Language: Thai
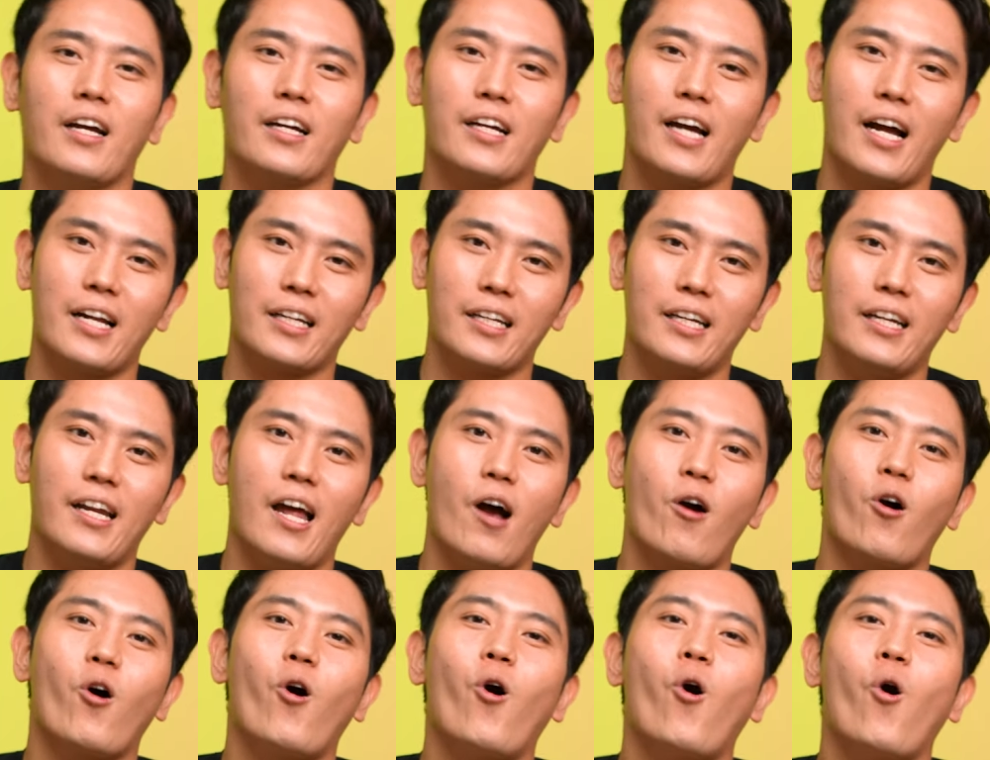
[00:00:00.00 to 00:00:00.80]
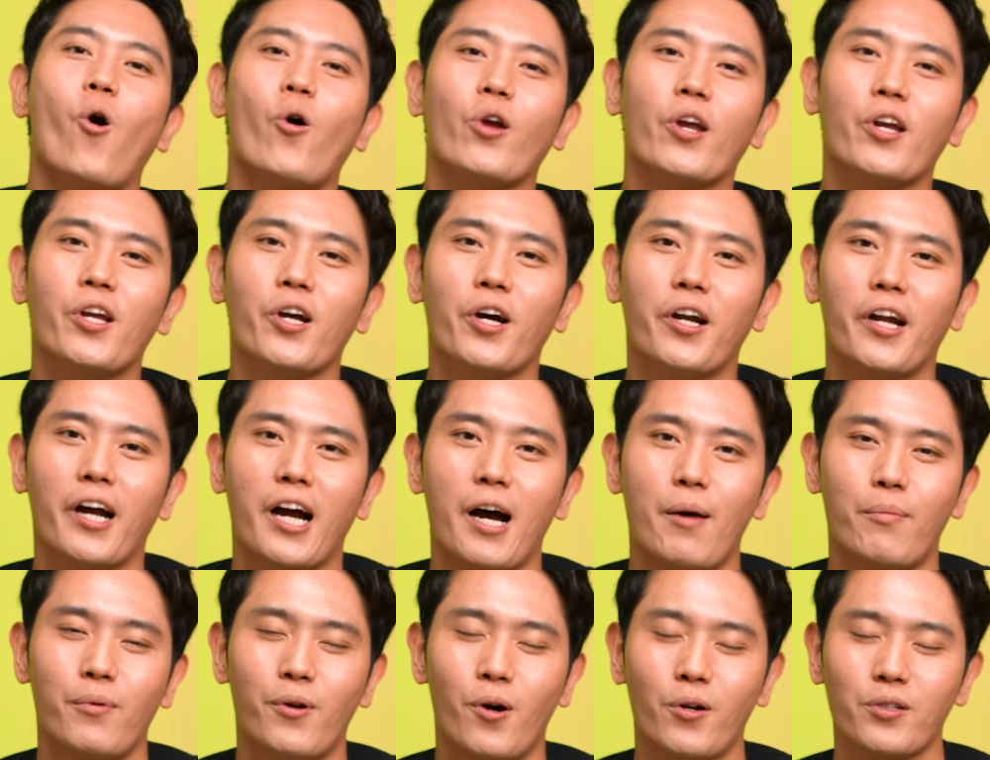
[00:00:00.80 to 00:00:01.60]
การกินแอลกอฮอล์เยอะๆนะครับ
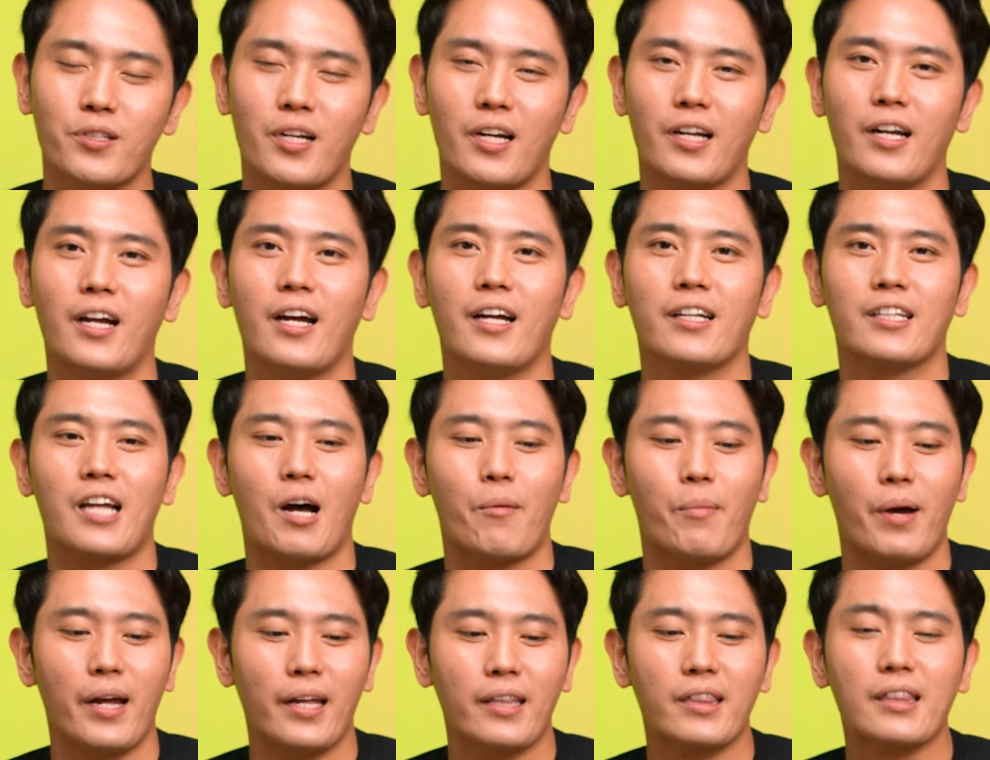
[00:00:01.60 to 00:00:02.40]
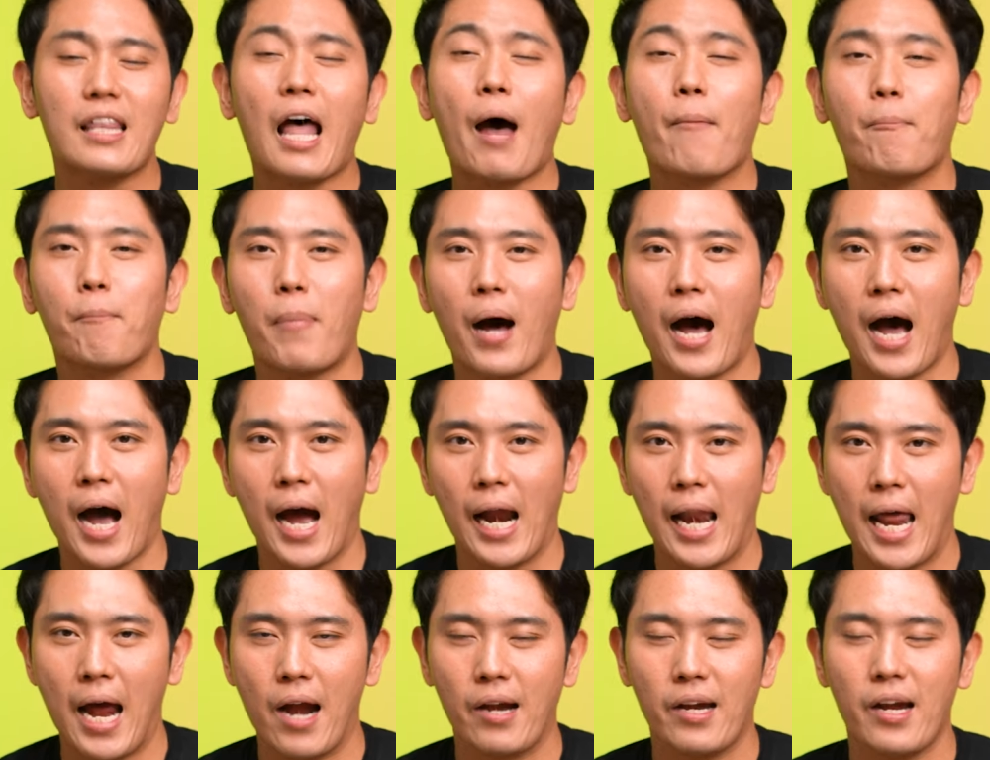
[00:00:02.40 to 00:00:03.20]
นอกจากทำให้ตับพัง
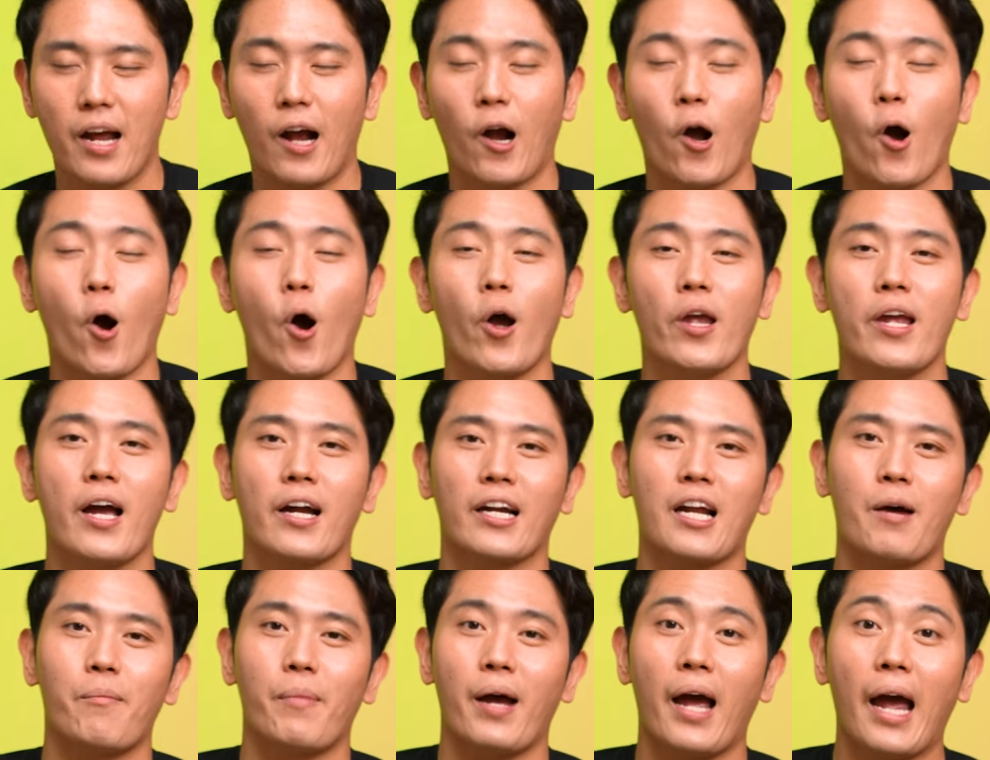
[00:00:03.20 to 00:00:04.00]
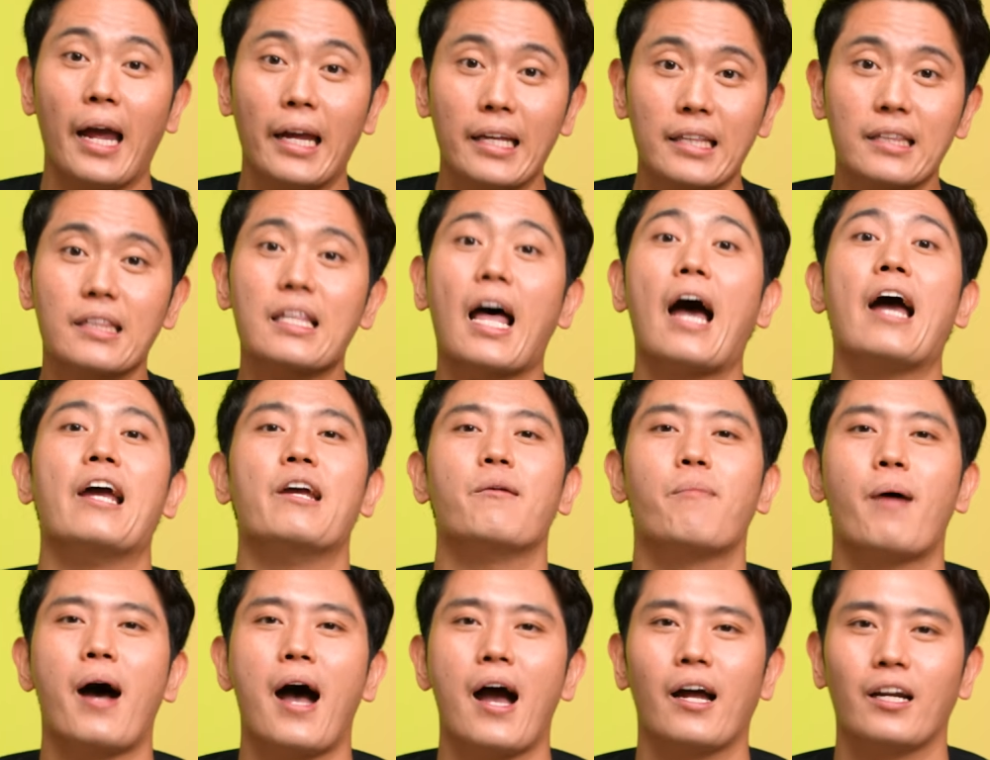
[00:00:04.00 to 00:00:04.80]
แล้วเนี่ยก็ยังทำให้ไต
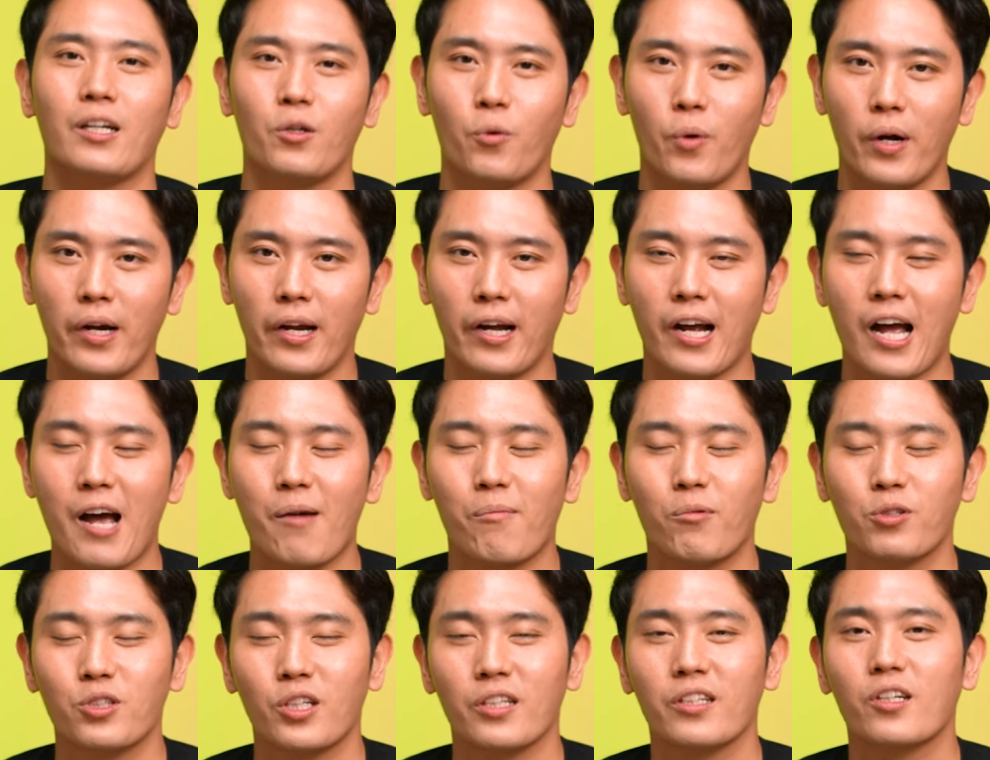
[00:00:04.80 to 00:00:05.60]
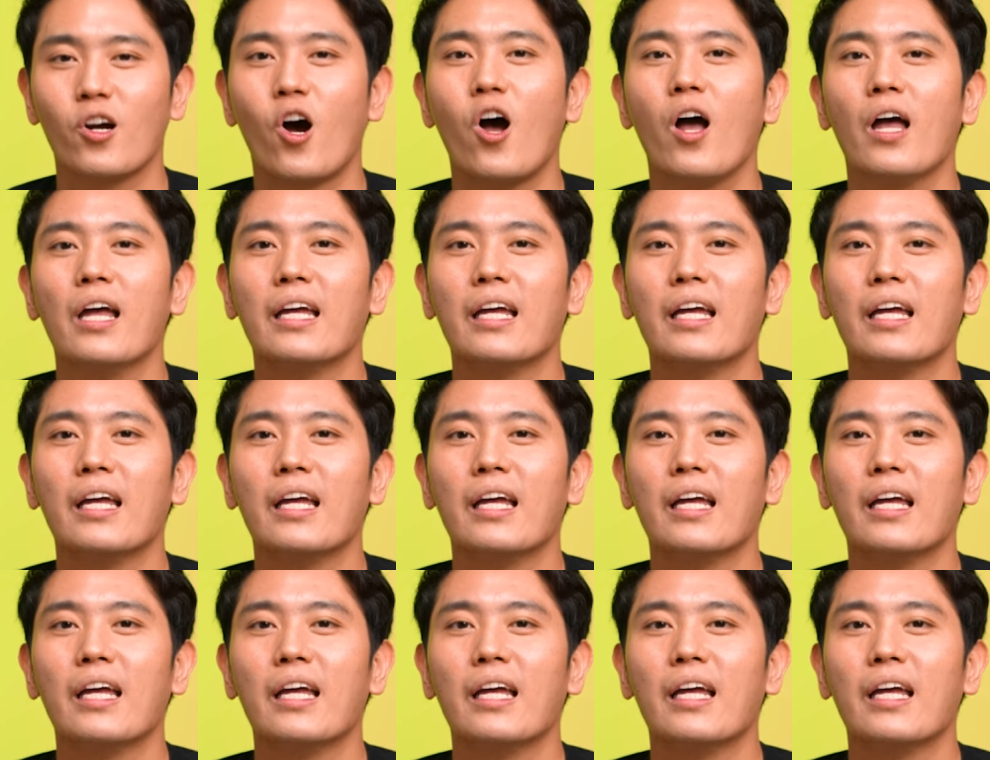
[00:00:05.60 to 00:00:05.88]
พังด้วยนะครับ เพราะฉะนั้นก็